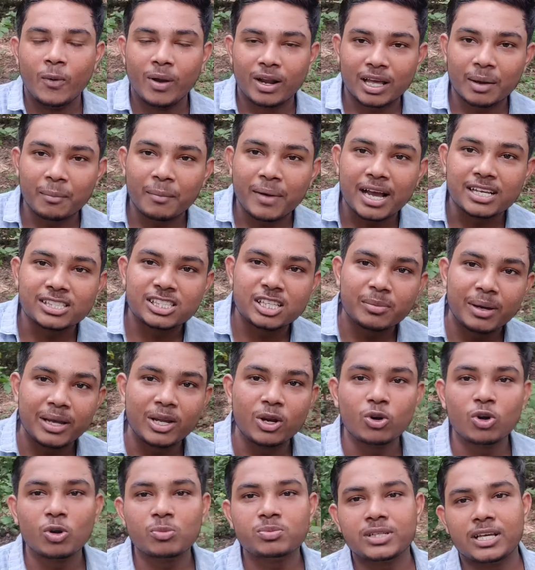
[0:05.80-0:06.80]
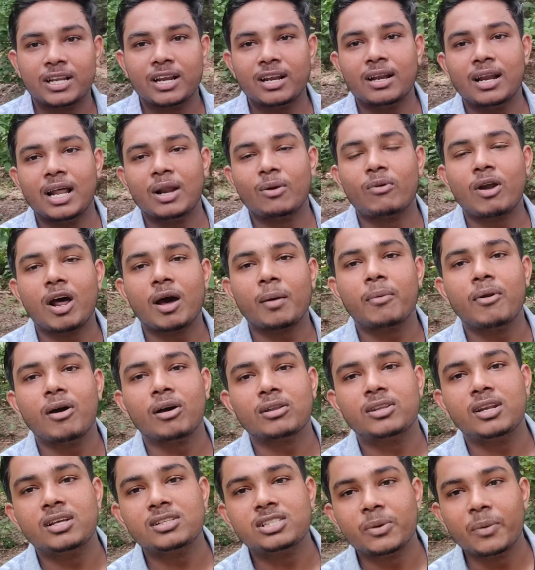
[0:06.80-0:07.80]
वेलकम गाइस इन माय यूट्यूब चैनल अनुराग
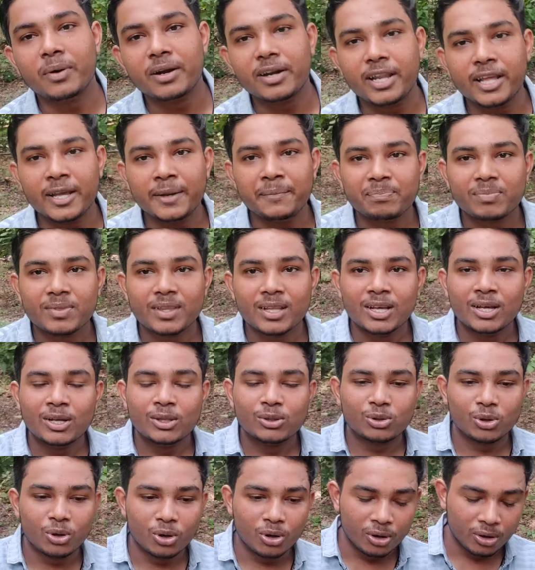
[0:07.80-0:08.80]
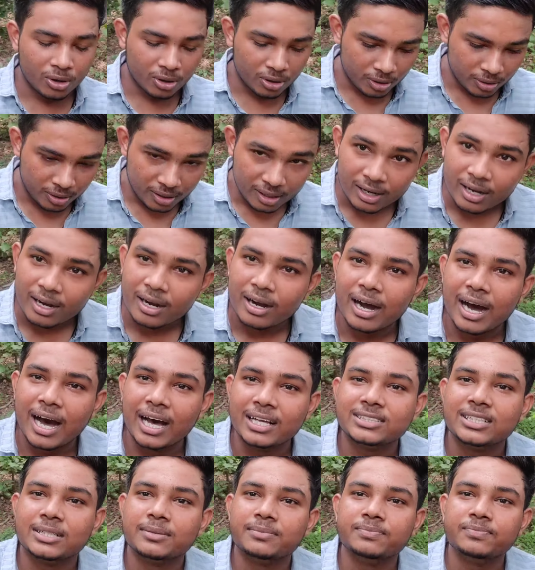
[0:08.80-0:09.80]
ब्लॉग 370 तो
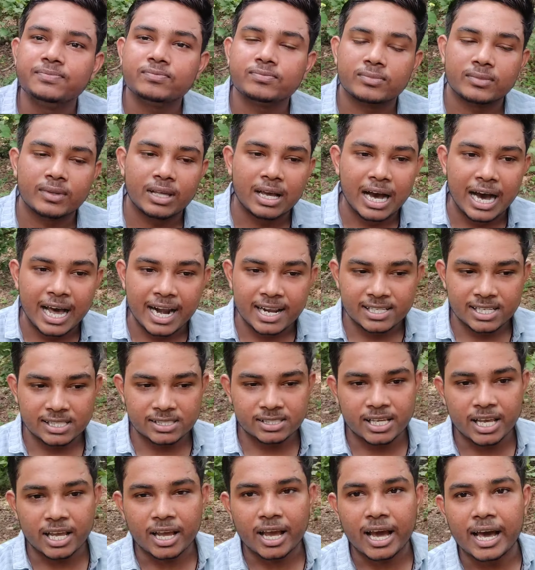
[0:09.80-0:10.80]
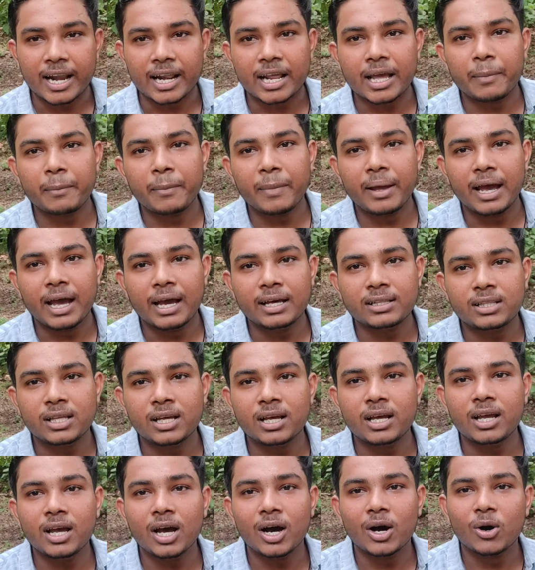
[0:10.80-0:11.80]
आज हम आरएसएस के कार्यक्रम में आए
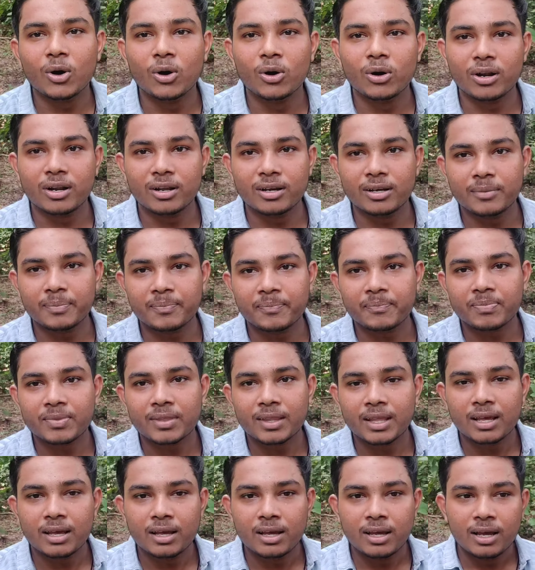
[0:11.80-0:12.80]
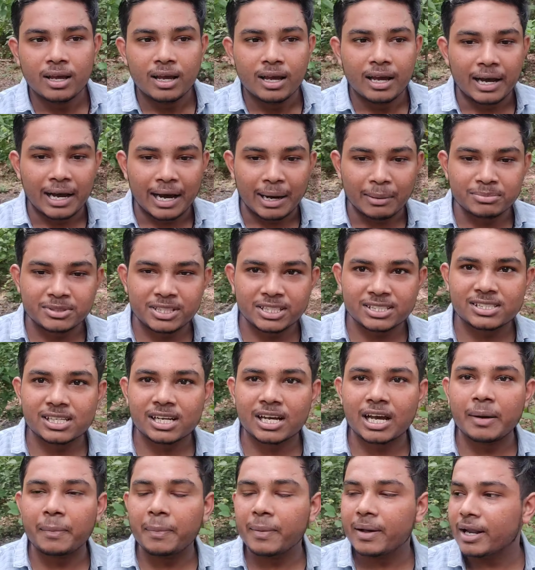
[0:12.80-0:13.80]
थे और हम जिस
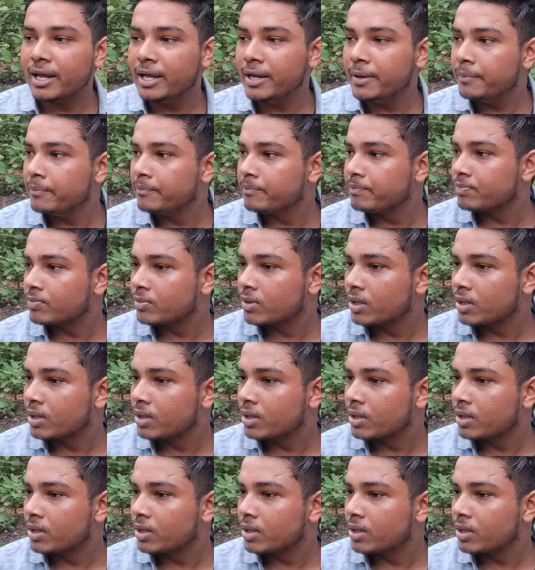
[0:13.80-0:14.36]
जगह पर हैं